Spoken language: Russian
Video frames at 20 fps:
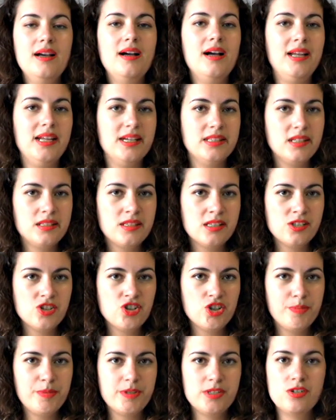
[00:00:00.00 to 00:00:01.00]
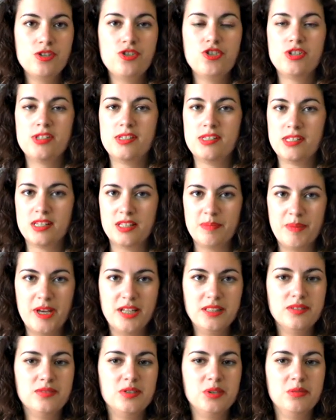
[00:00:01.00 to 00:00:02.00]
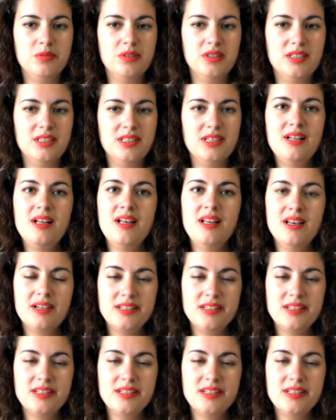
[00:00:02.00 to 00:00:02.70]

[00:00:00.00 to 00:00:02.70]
Лето 1565 года.